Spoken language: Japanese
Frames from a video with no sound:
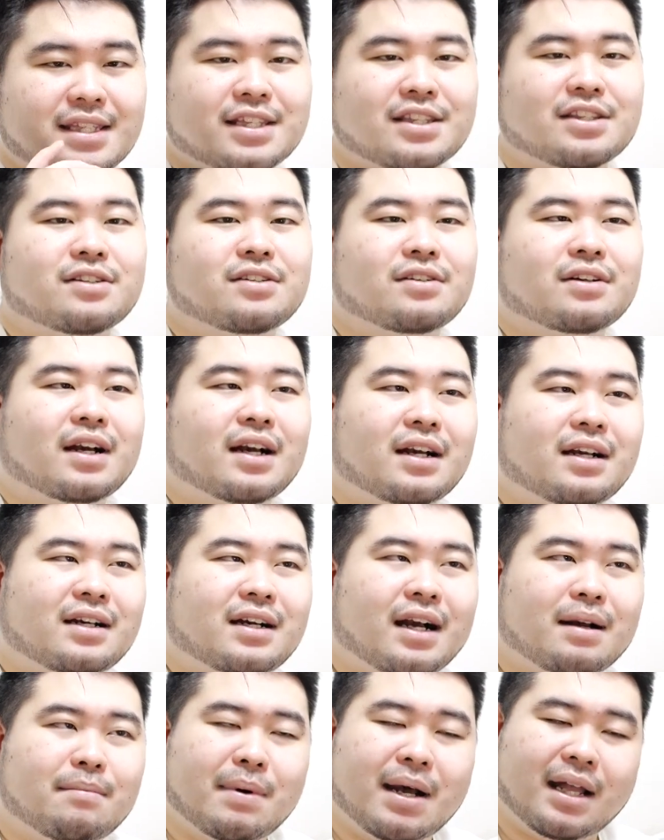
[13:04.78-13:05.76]
冊
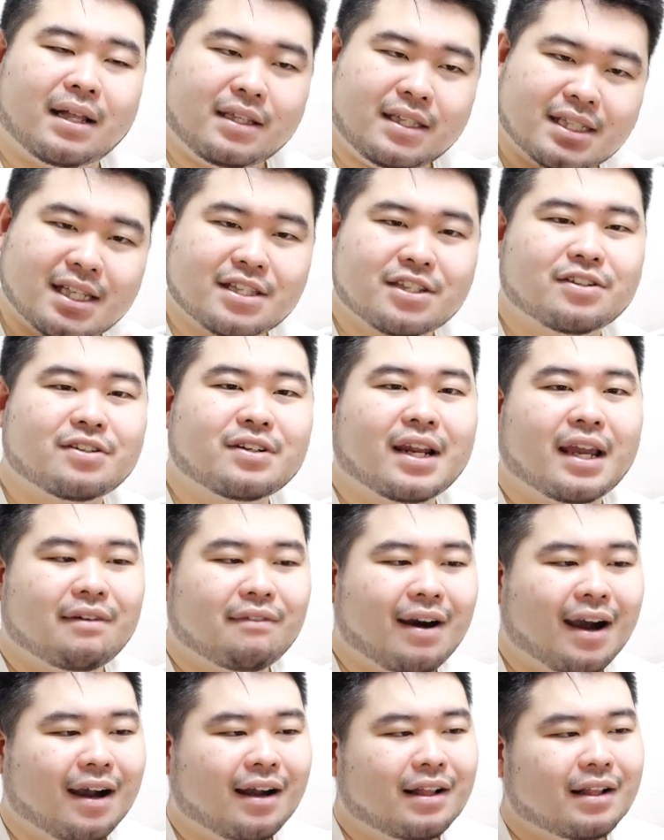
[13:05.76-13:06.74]
かまあ2冊ぐらい
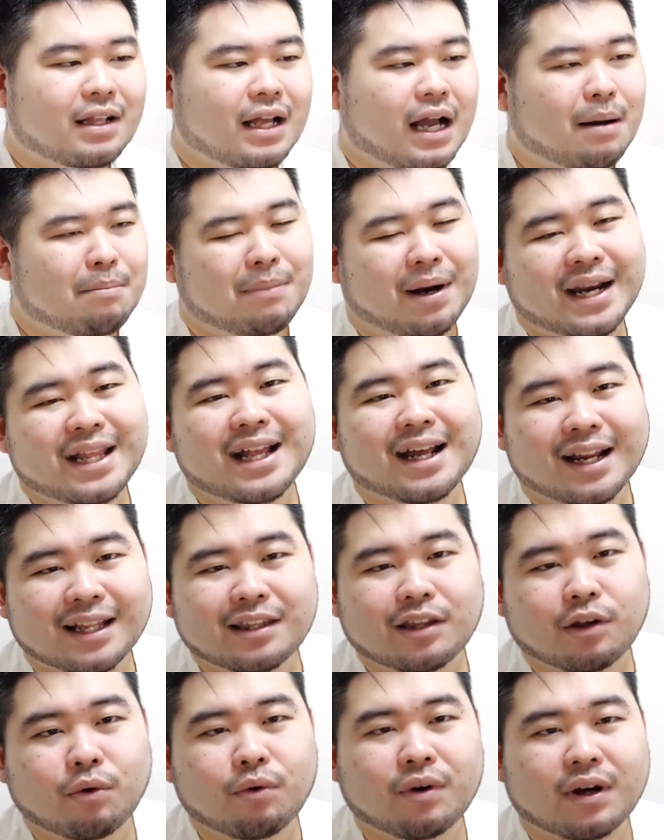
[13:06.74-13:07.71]
はあんまりだ
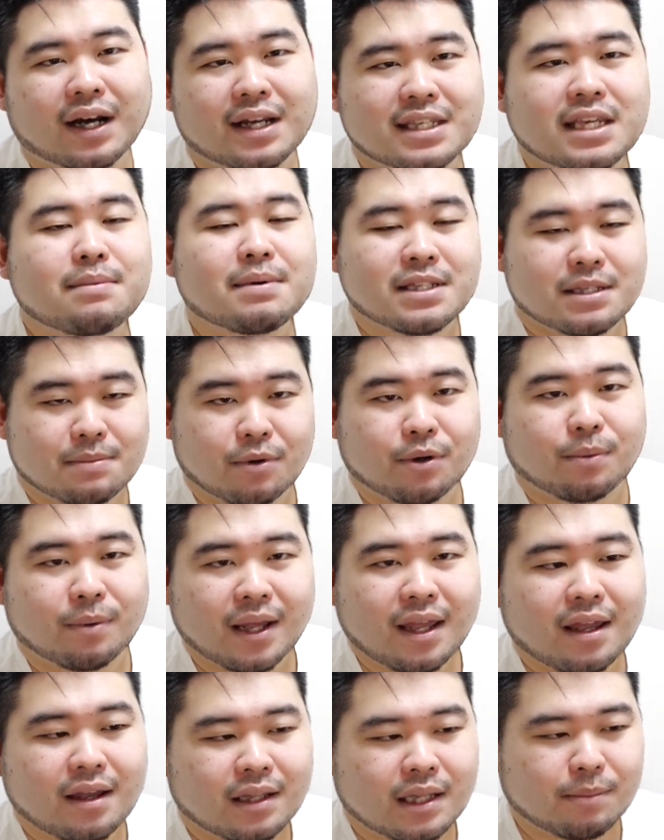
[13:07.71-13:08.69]
なって本買っちゃいます僕も
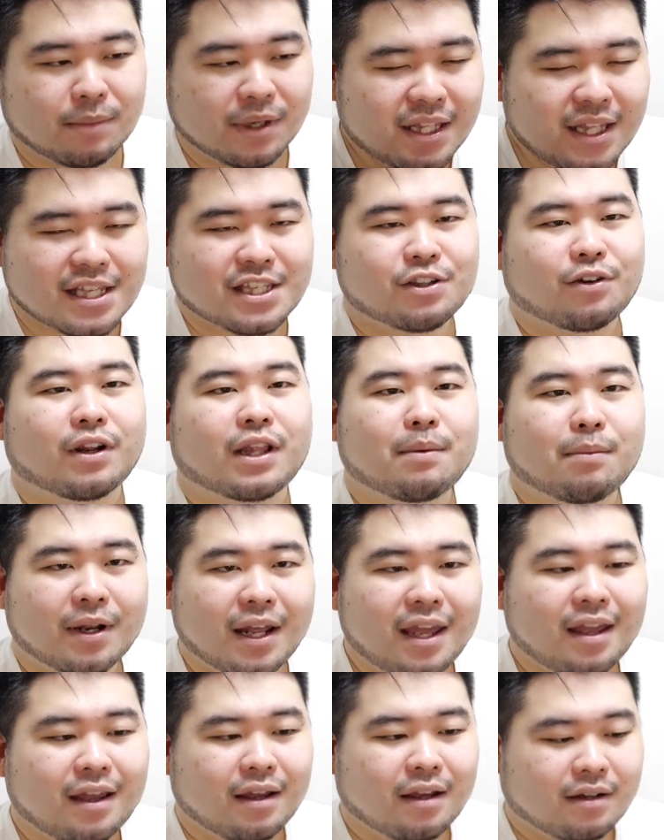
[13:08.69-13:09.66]
ねでもいいんですそれでも
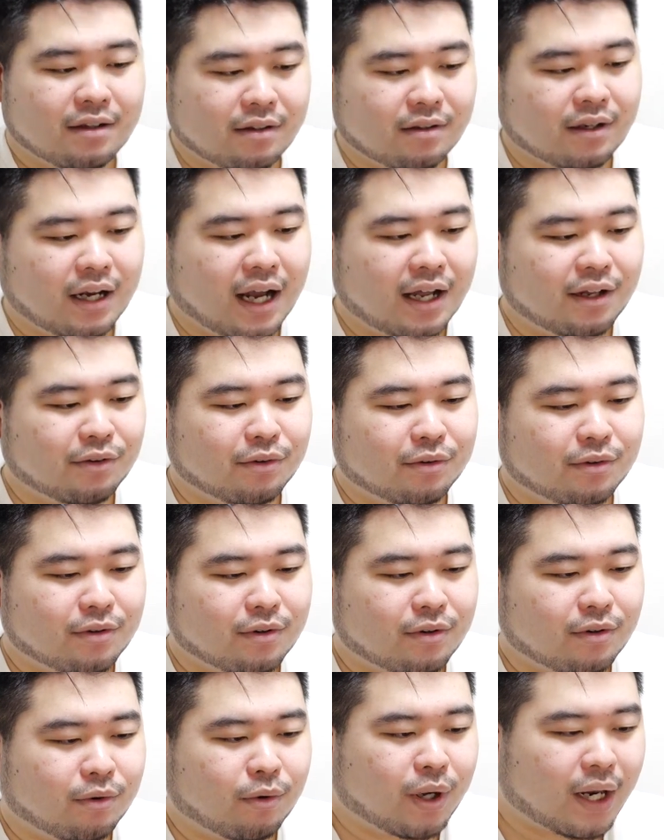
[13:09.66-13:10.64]
ね、うん、あ
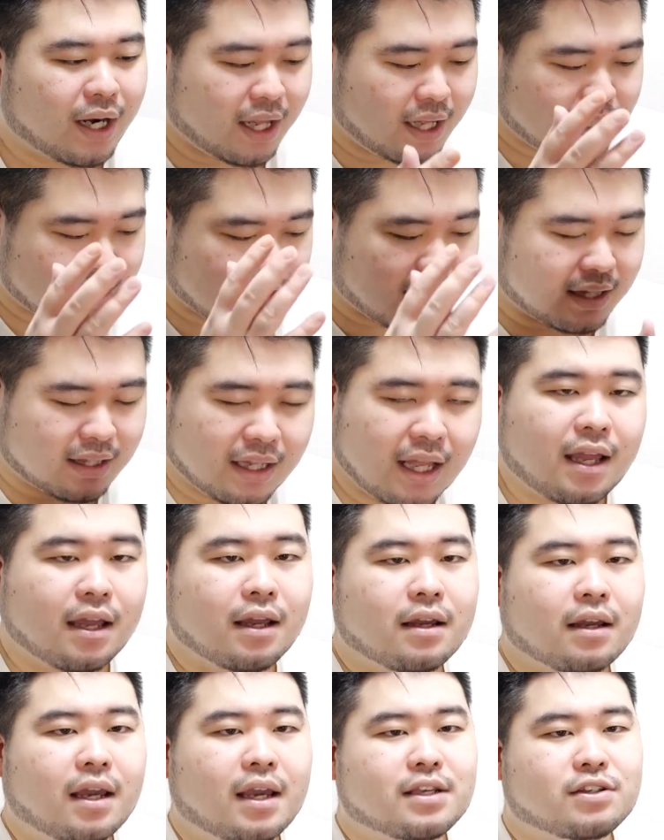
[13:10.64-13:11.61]
のー、お金使っ
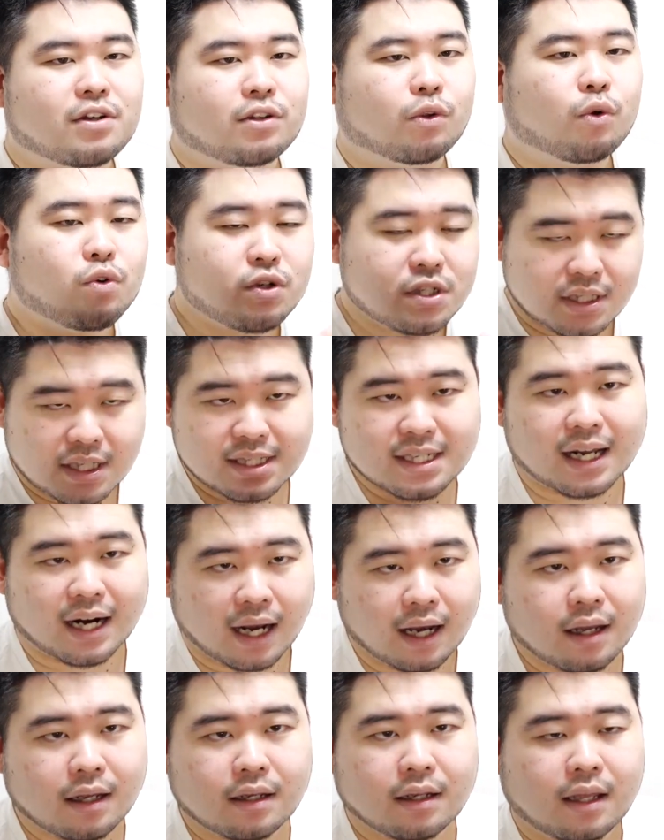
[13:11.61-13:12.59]
て、えー、それ投資ですか
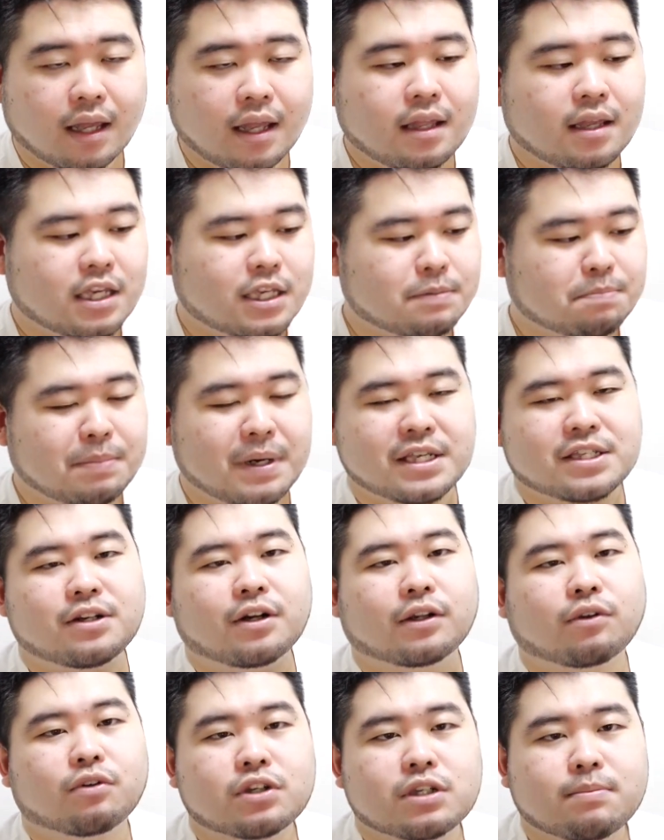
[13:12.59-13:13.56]
らね、失敗す
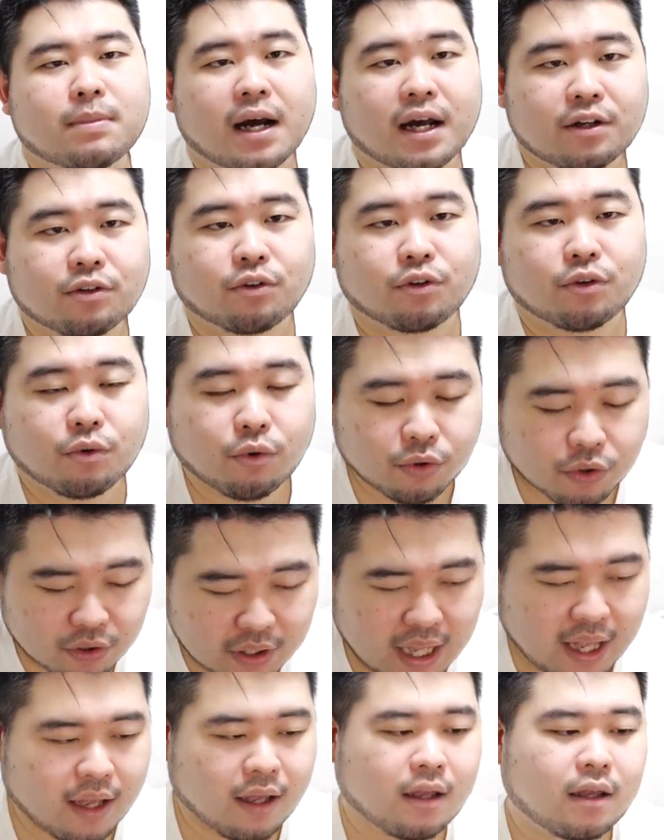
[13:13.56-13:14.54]
る投資もあるということ
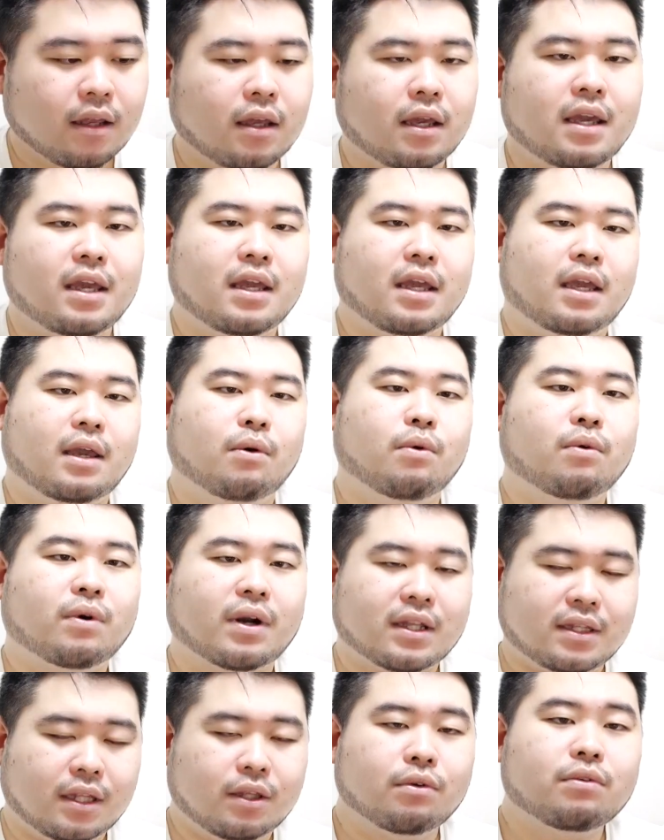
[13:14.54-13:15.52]
で、えー、本
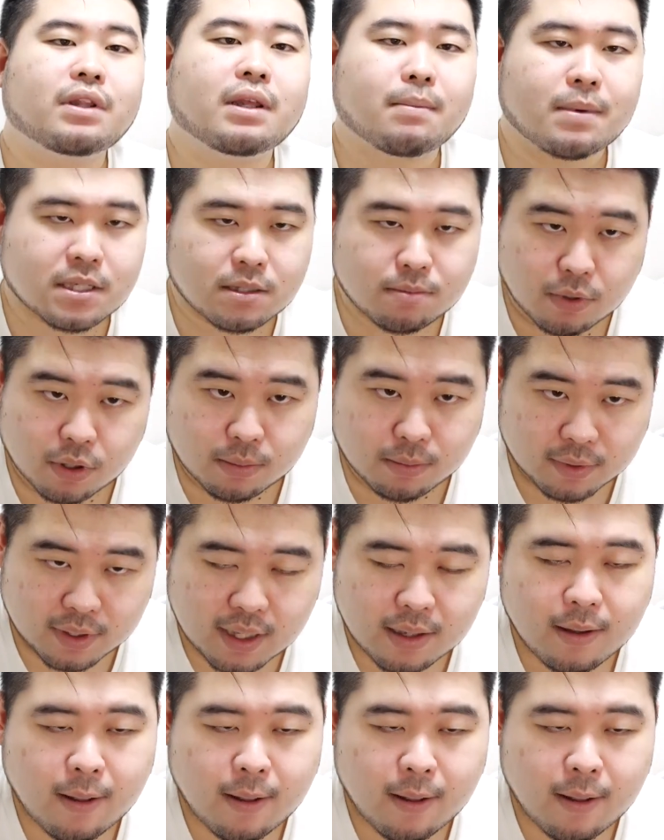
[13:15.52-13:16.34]
買って読んでます、僕もね。